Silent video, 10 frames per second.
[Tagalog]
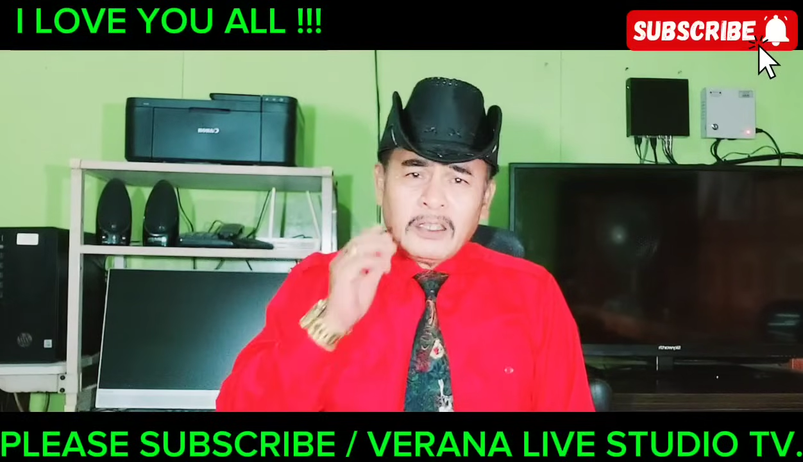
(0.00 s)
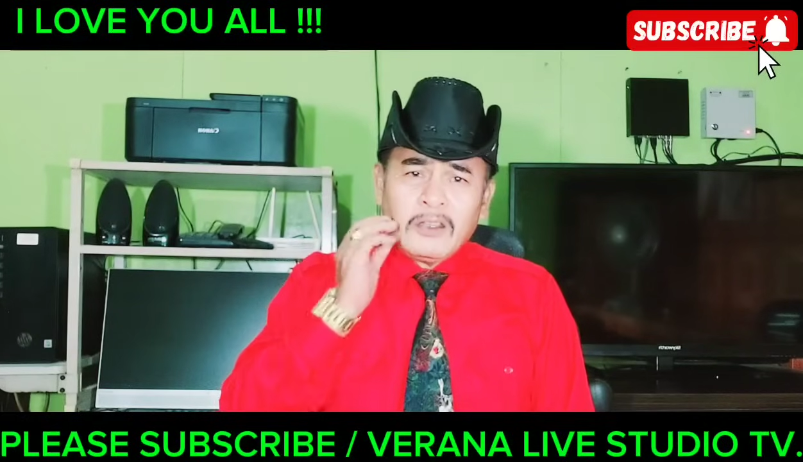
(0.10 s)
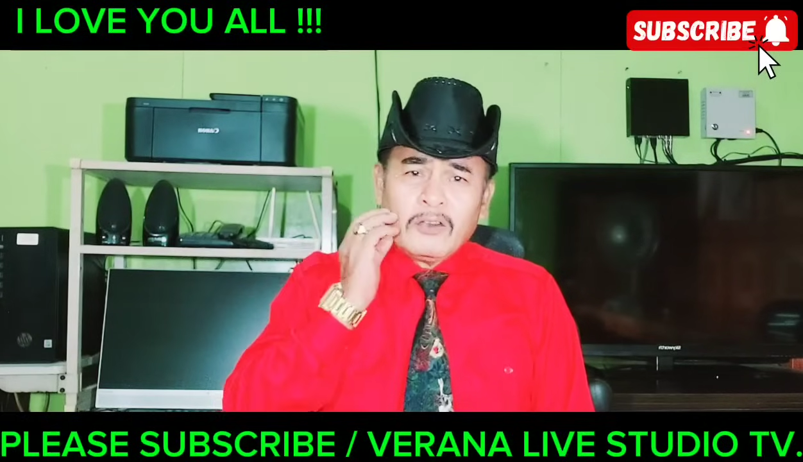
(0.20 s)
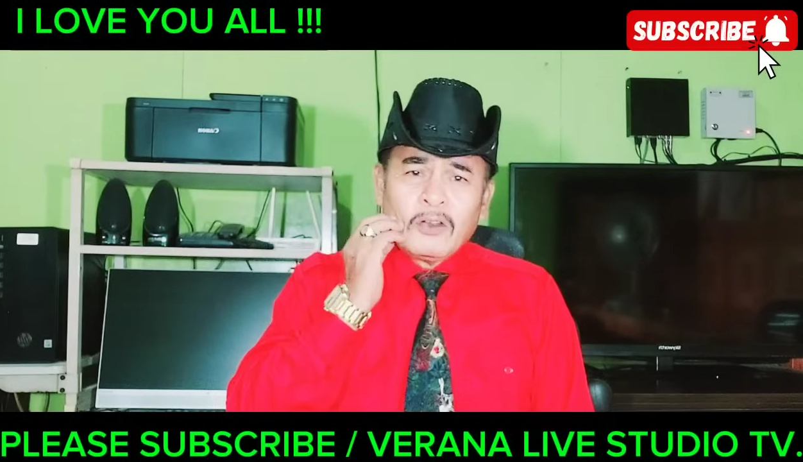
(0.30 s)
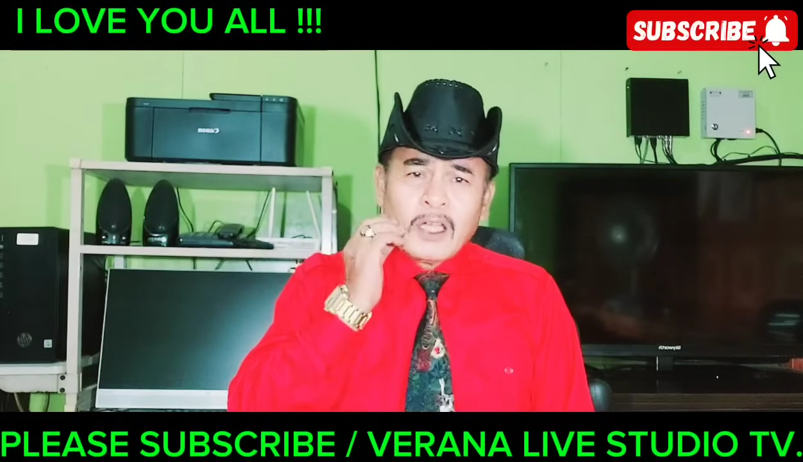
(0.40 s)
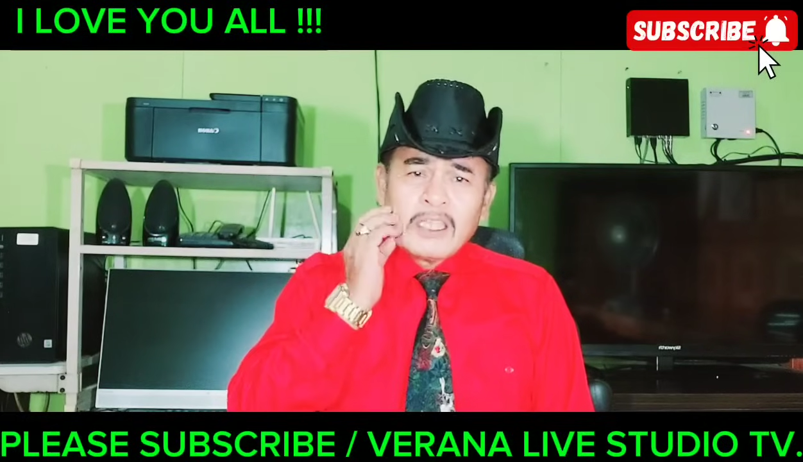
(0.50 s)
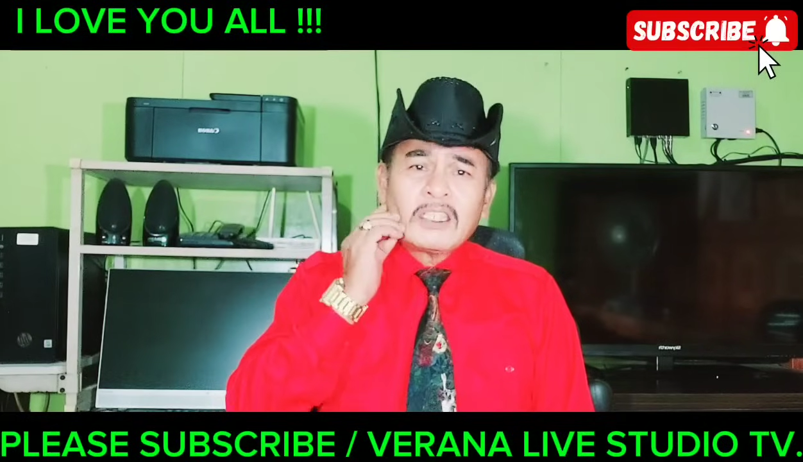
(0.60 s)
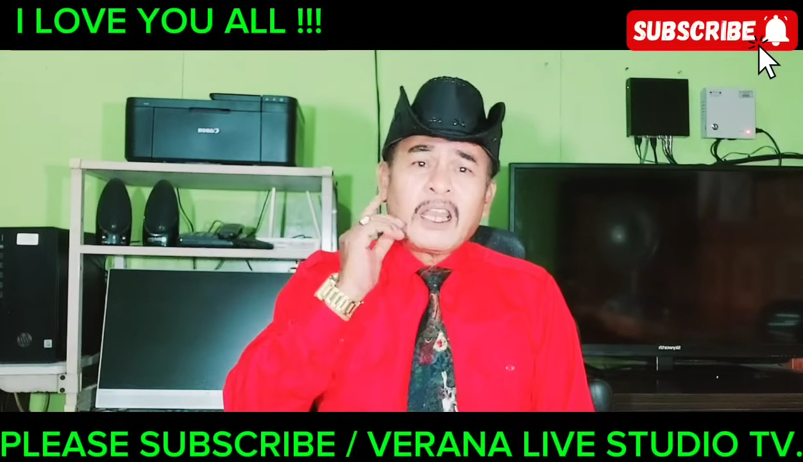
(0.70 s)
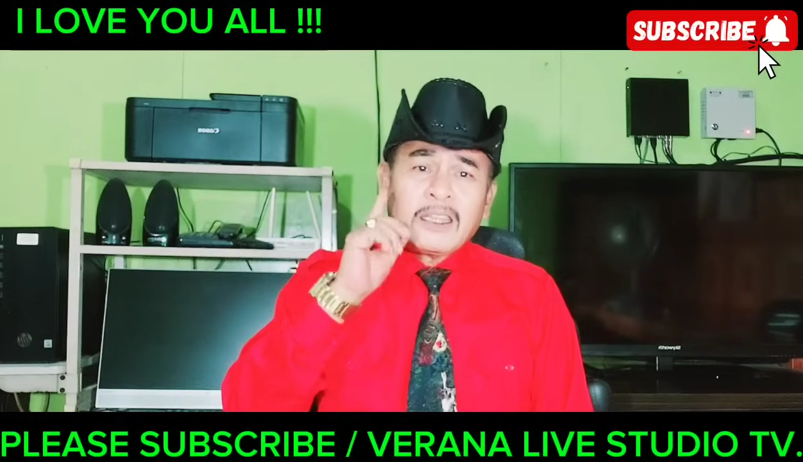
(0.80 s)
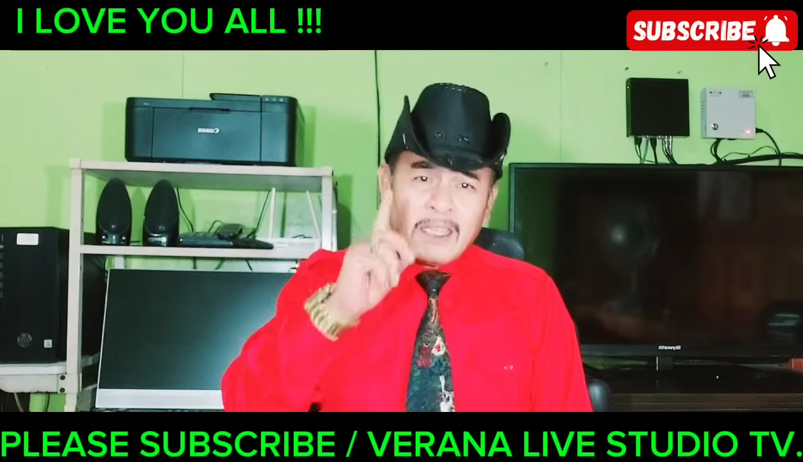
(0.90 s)
niyo,
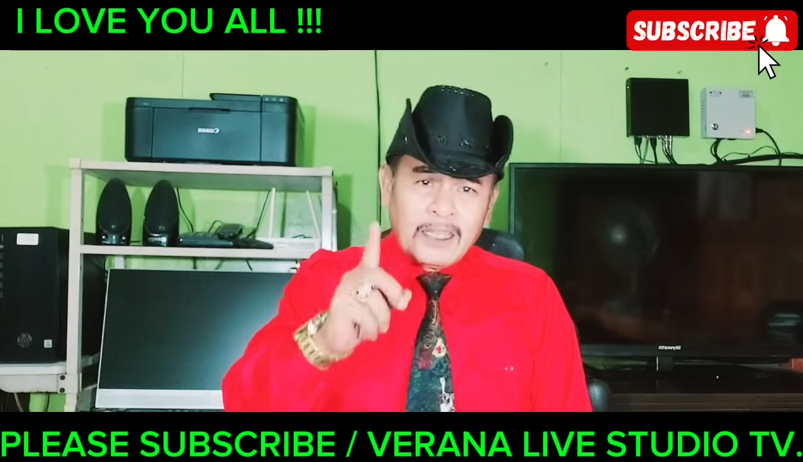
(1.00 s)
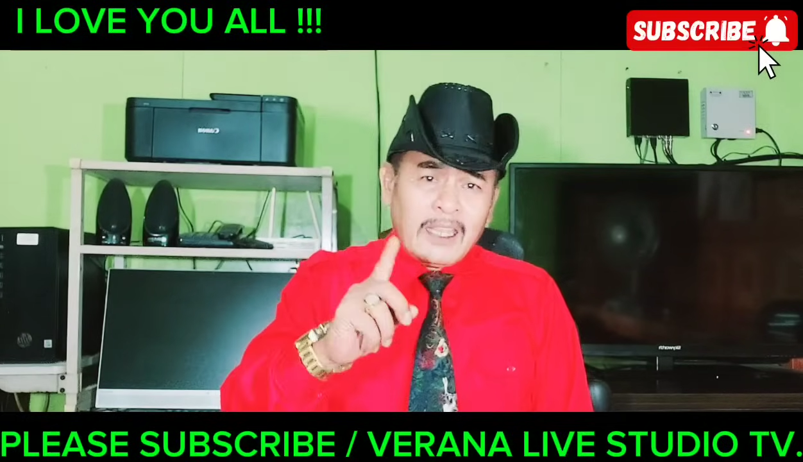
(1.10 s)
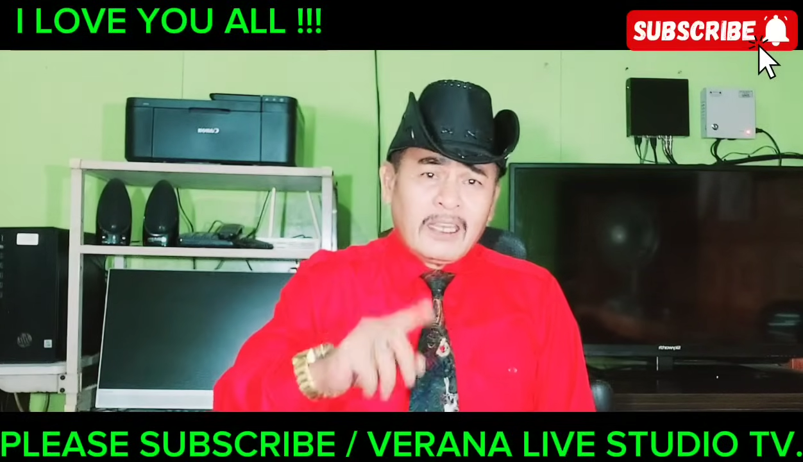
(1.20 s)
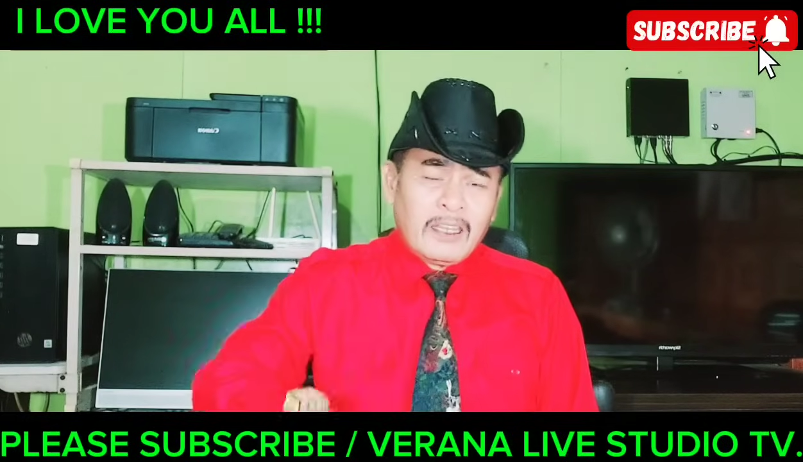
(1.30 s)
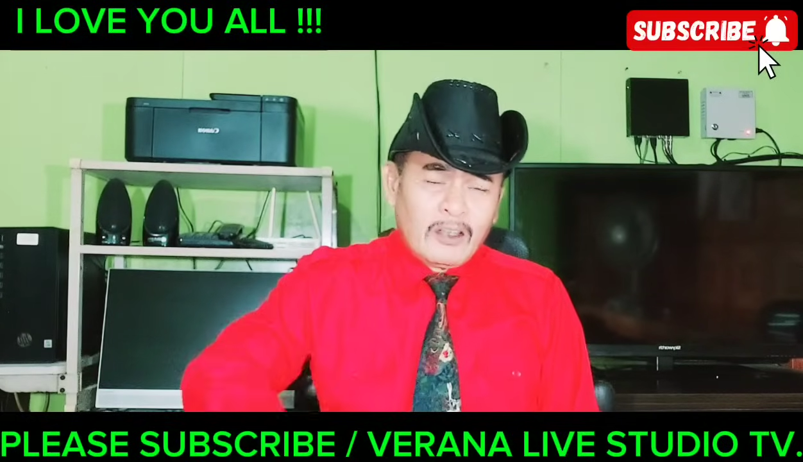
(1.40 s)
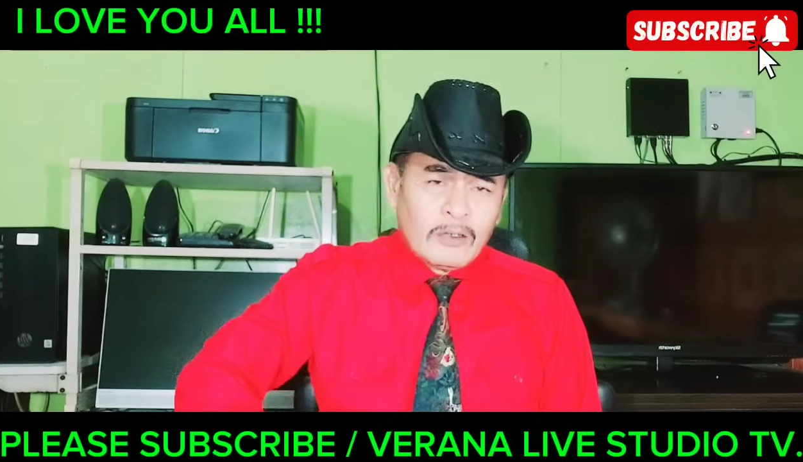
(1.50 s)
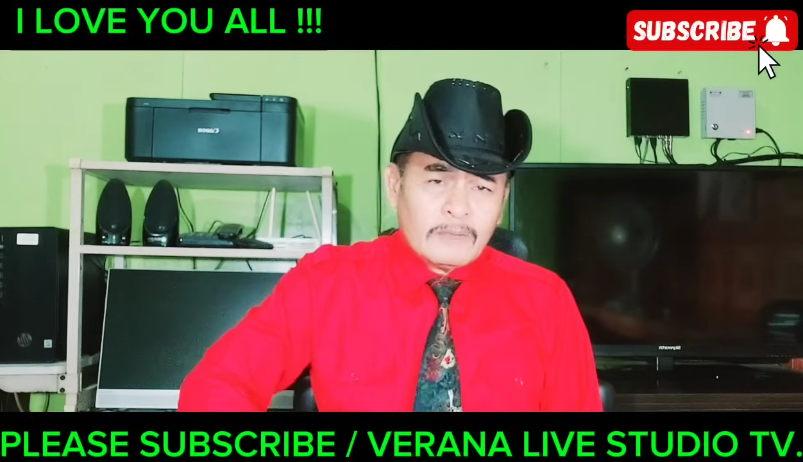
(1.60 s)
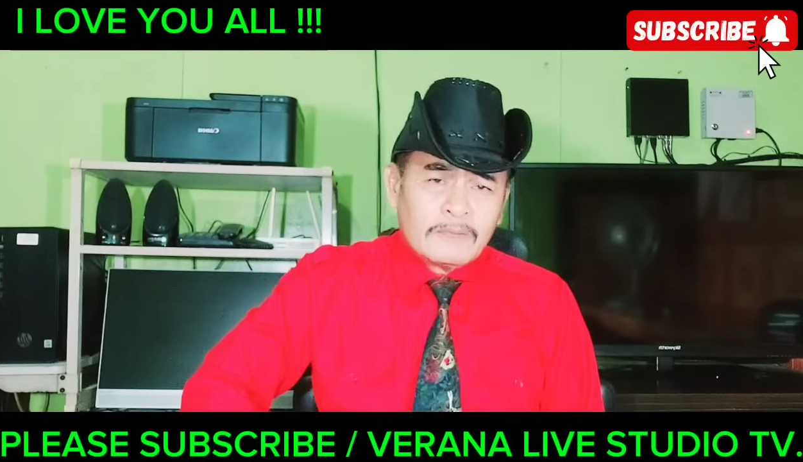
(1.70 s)
strategy ninyo.